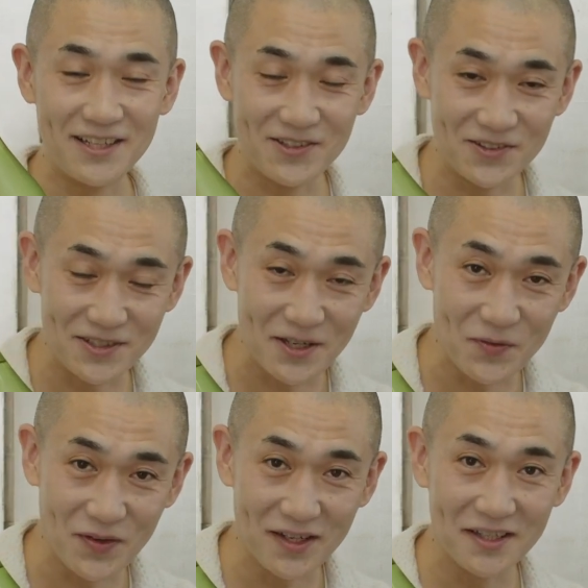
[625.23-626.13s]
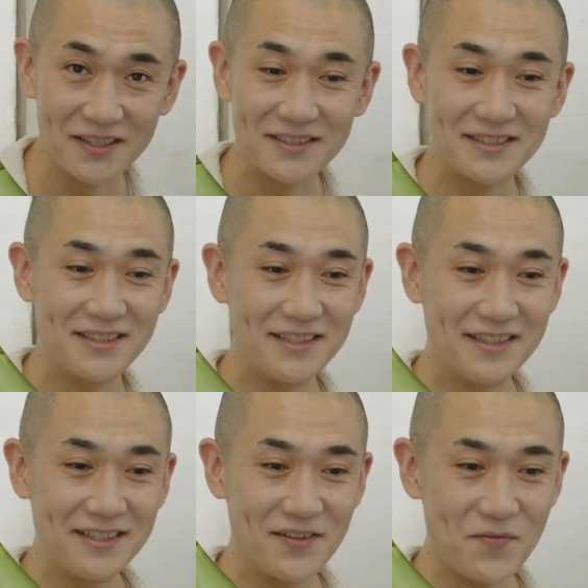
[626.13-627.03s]
りがとうございます。七
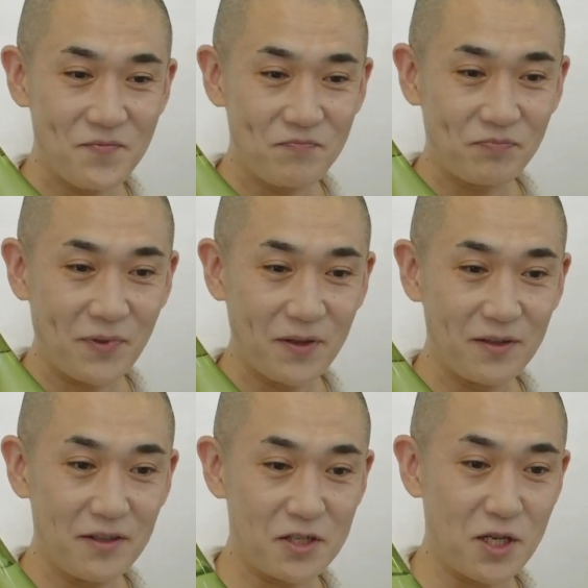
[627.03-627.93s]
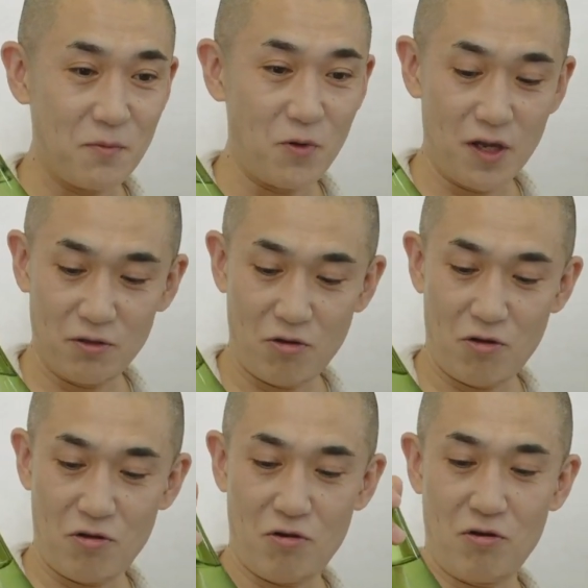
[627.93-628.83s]
軒さん大好きです。でしかも
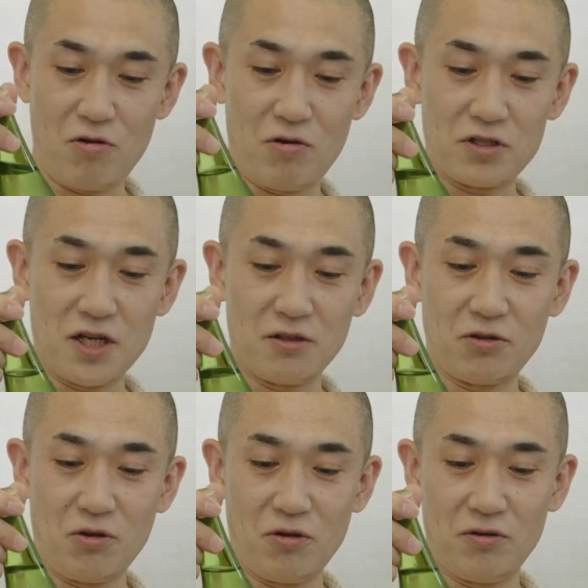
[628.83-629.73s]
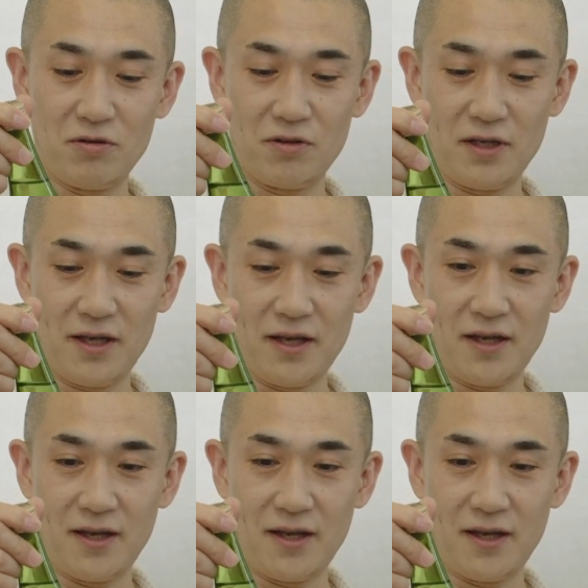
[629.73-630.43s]
ちゃんと、初